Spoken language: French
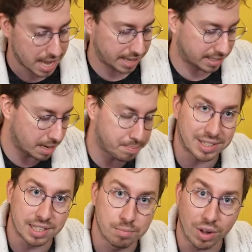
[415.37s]
Et c'est des
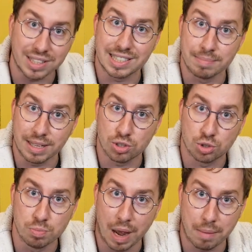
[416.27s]
petites boîtes qui se mettent
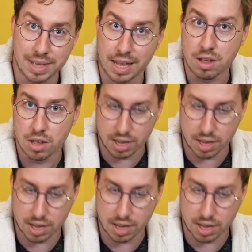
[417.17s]
super bien.